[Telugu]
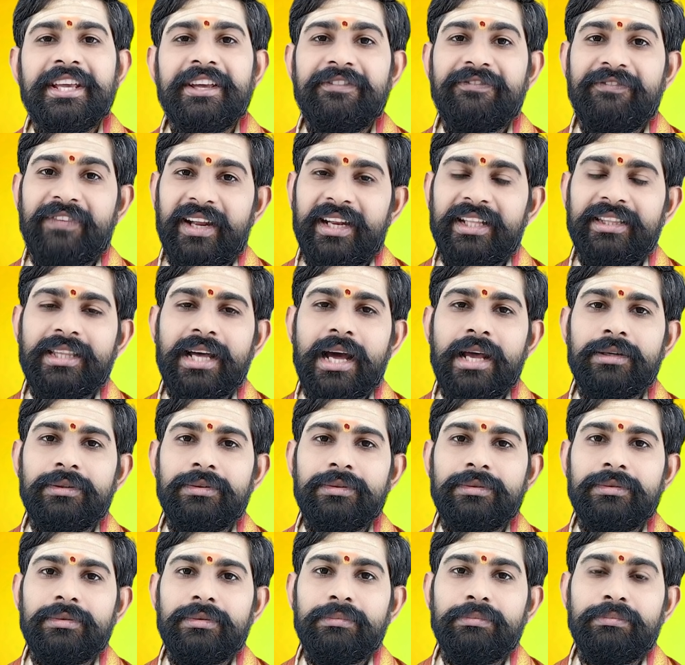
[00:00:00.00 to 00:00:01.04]
ఈ
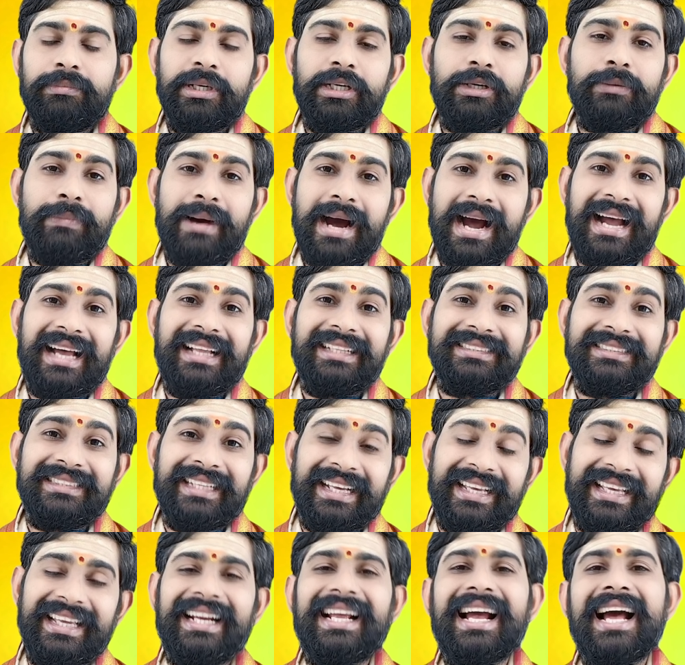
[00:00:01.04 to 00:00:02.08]
ఫలితాలు మీకు బాగా
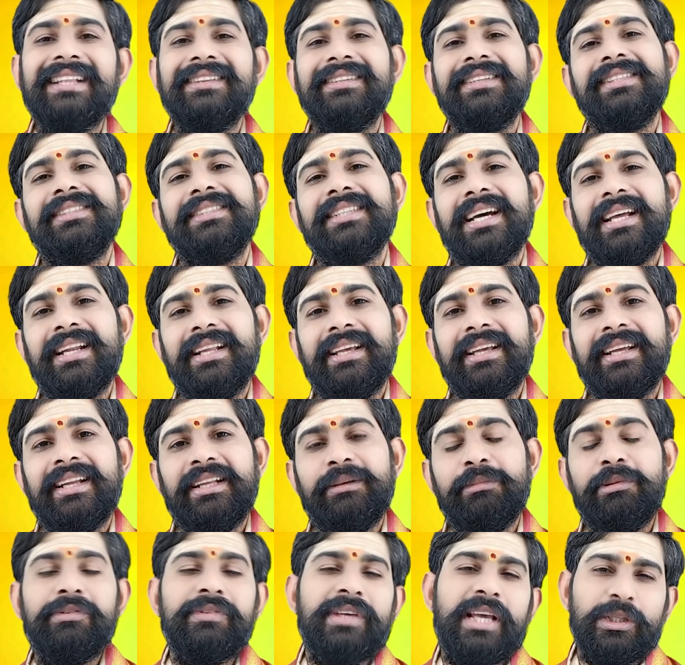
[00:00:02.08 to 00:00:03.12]
దగ్గరగా అందించాలి
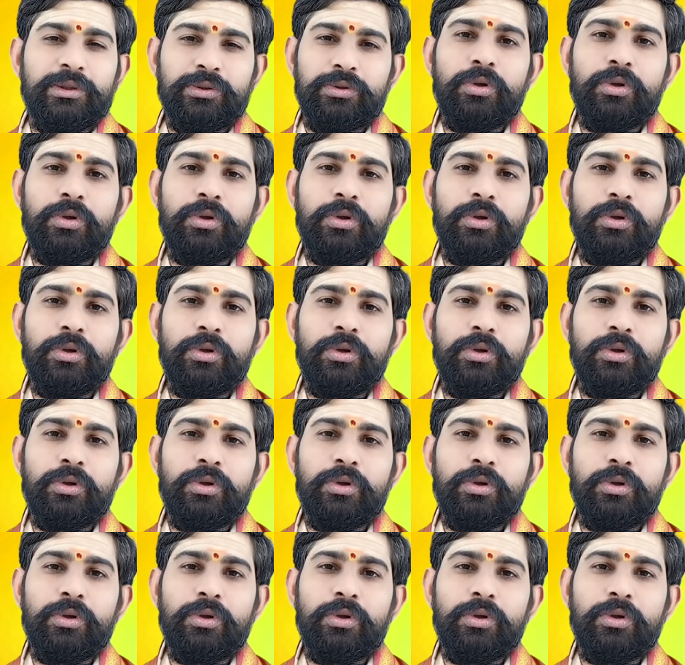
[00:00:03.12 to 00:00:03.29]
అని మేము